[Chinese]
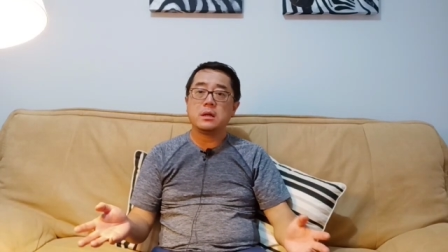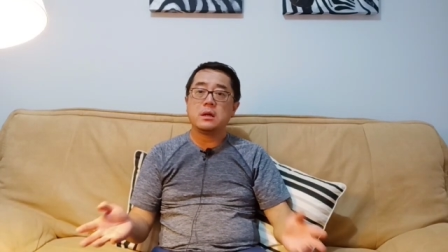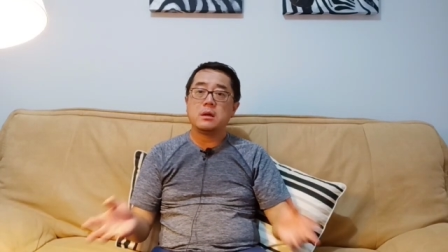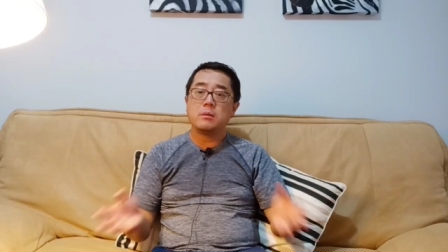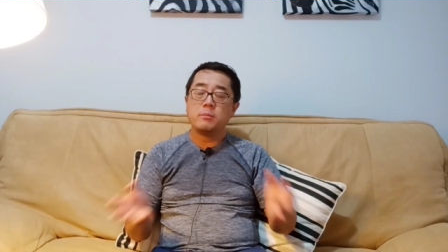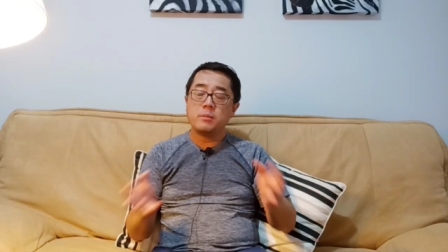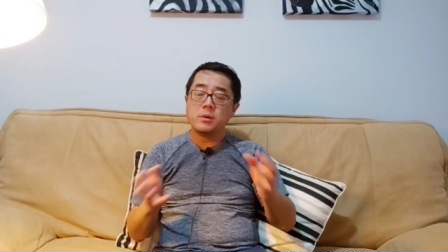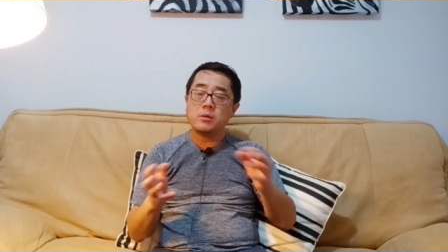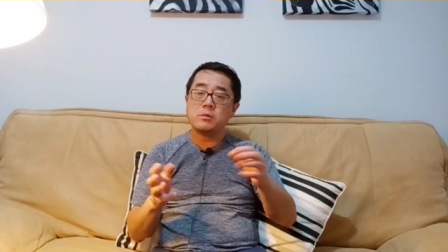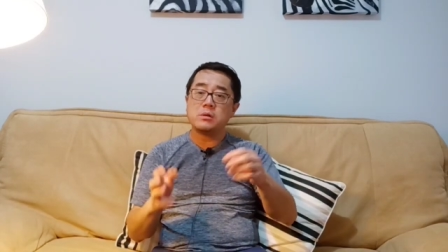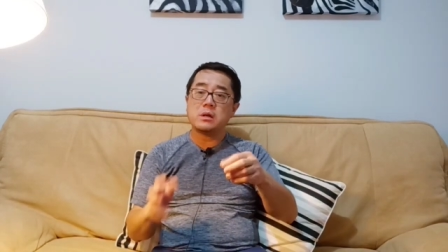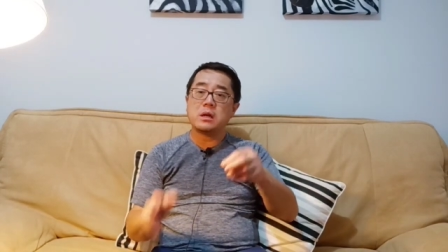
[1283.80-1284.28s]

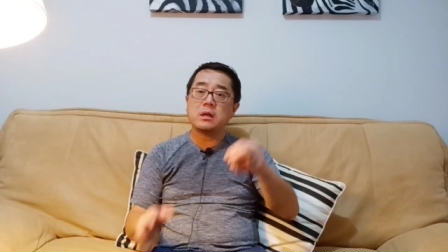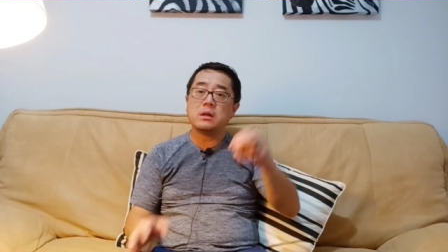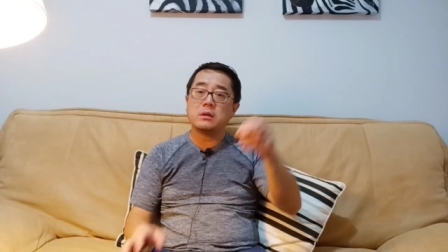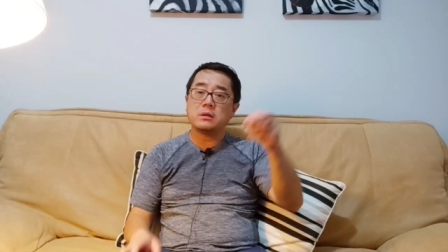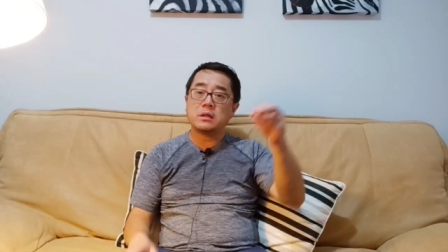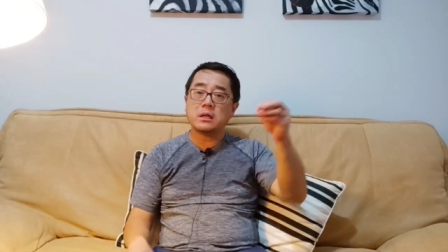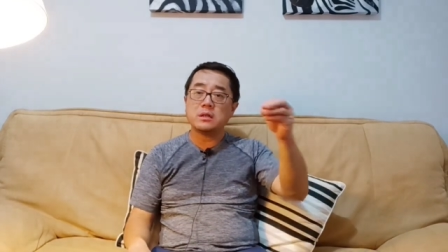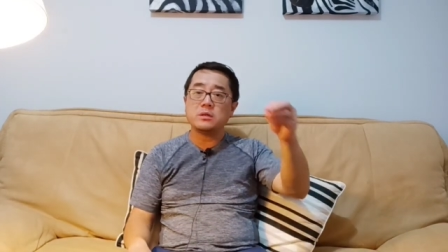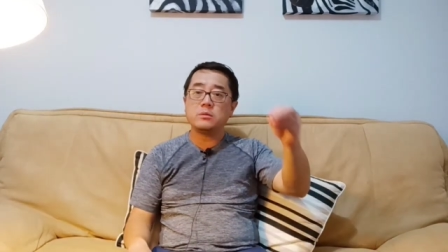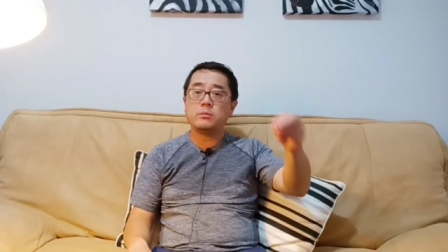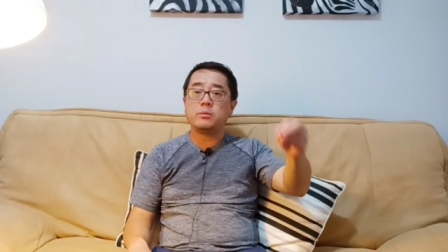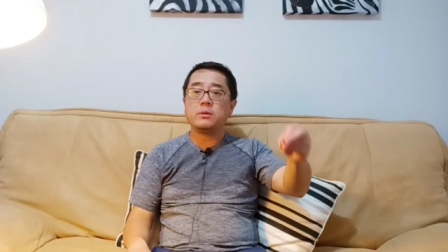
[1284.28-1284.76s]
没有燃料，
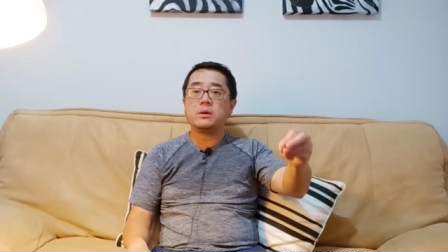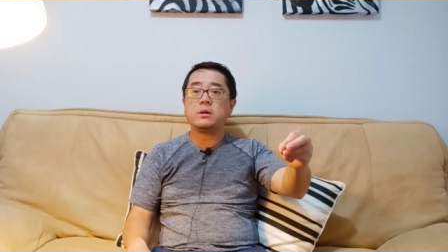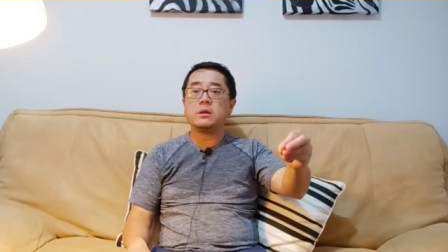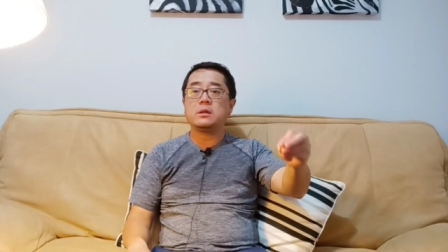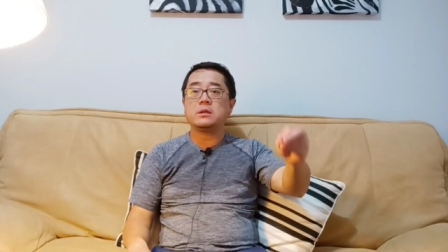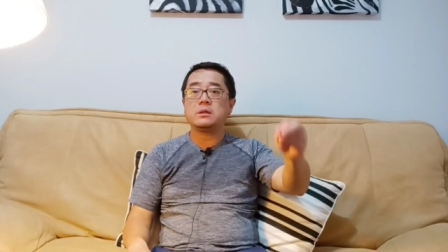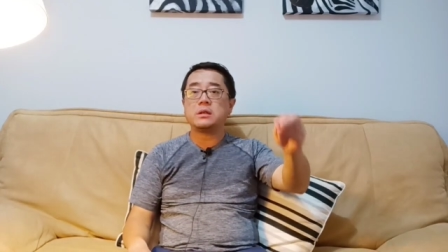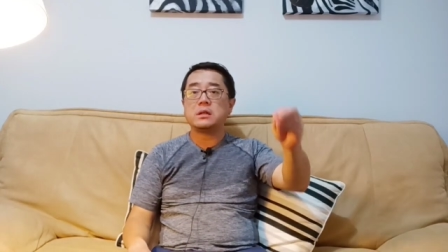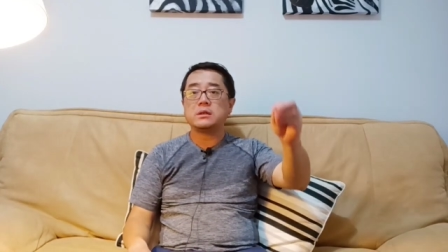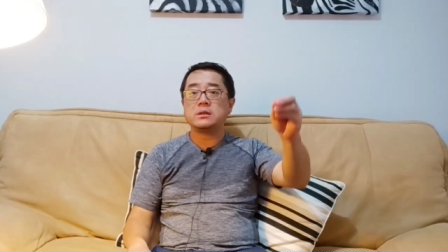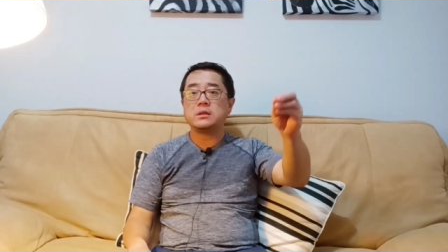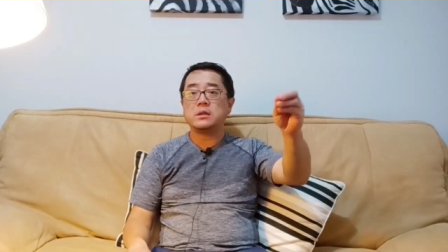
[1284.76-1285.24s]
它就不可
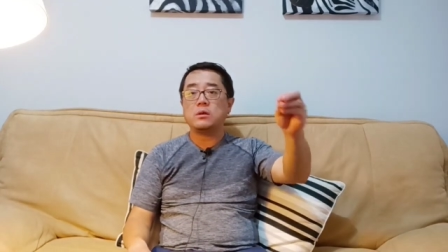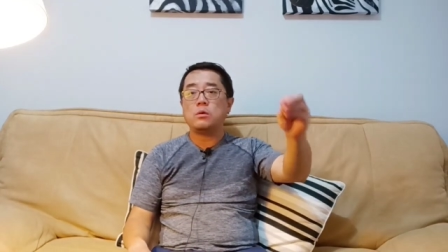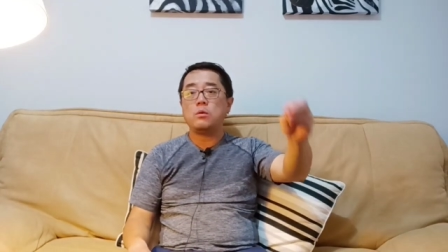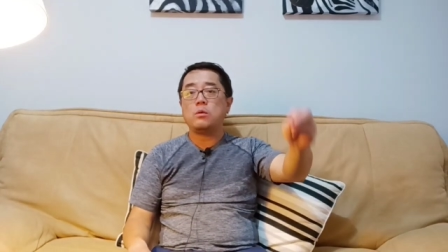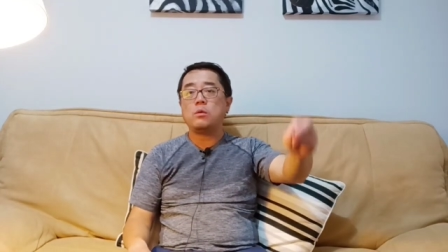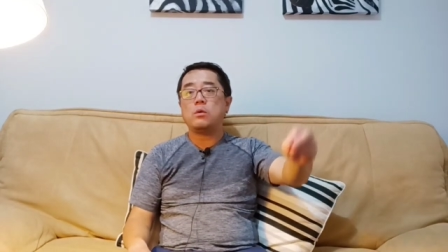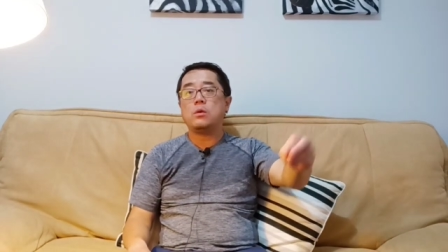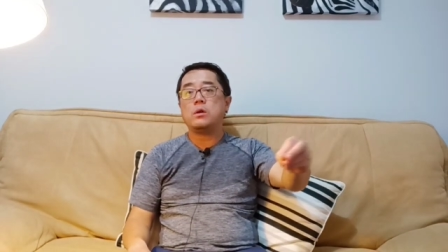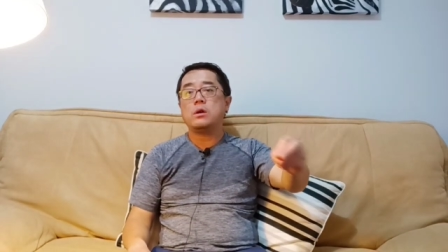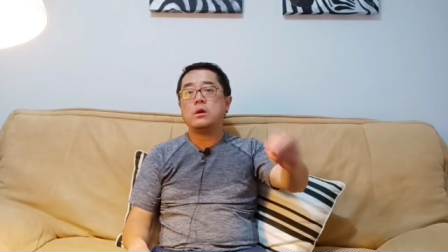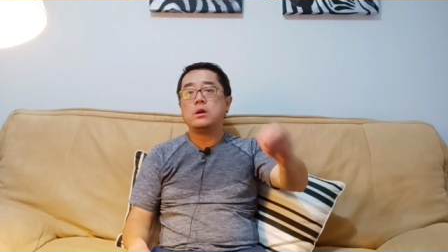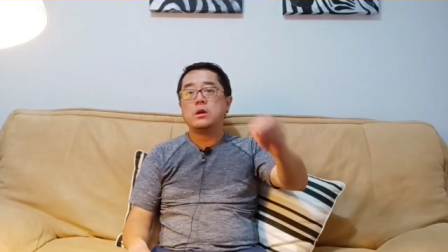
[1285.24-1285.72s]
能让这个
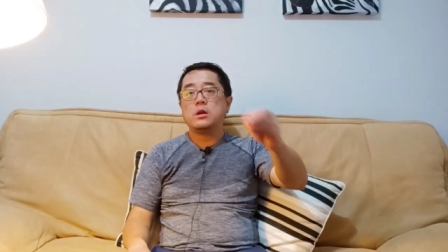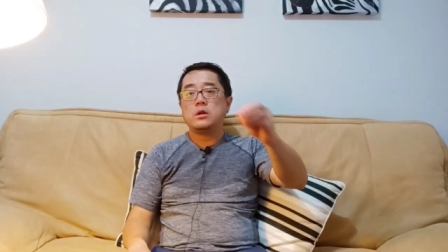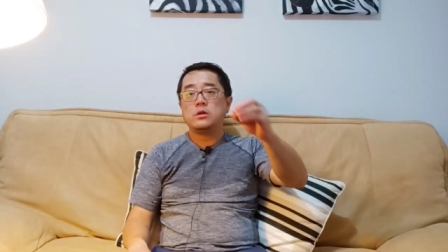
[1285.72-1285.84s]
火